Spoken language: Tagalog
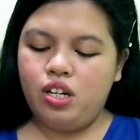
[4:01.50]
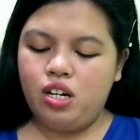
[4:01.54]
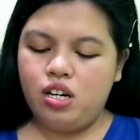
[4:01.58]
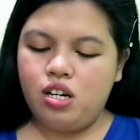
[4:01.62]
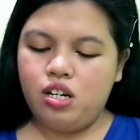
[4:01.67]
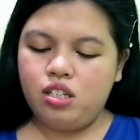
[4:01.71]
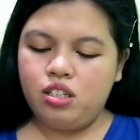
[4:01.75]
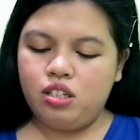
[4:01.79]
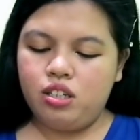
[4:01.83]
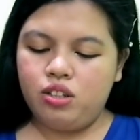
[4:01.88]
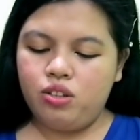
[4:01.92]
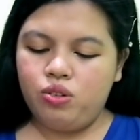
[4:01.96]
lang
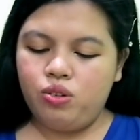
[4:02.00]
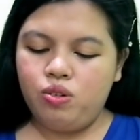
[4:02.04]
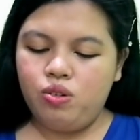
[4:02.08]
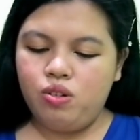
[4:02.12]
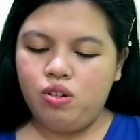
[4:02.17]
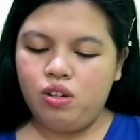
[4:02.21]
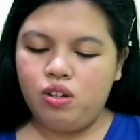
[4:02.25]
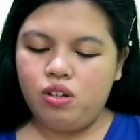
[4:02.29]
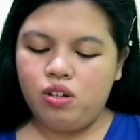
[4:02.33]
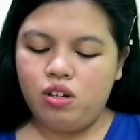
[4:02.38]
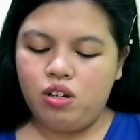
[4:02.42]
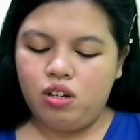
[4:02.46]
ata
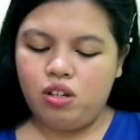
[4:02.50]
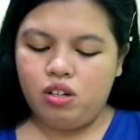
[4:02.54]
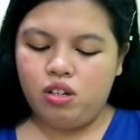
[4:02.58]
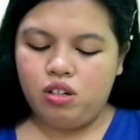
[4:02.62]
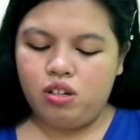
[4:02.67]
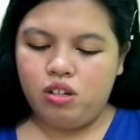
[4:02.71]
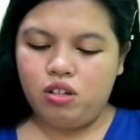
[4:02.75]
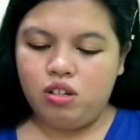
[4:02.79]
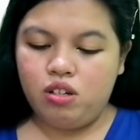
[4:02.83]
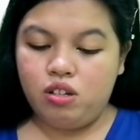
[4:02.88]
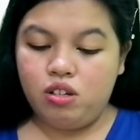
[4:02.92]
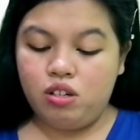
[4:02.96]
to.
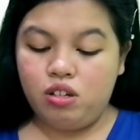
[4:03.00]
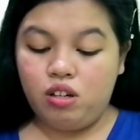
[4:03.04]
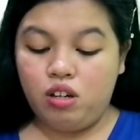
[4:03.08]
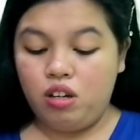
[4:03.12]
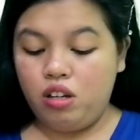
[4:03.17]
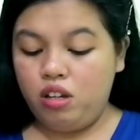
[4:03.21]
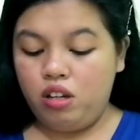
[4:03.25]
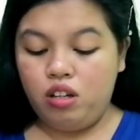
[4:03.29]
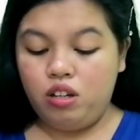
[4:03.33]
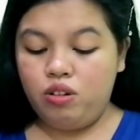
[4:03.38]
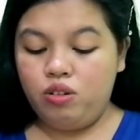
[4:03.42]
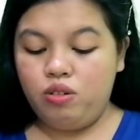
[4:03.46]

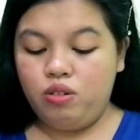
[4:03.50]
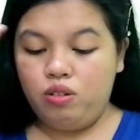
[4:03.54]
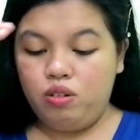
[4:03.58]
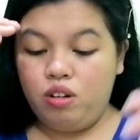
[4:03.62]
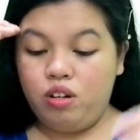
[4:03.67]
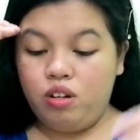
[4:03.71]
I don't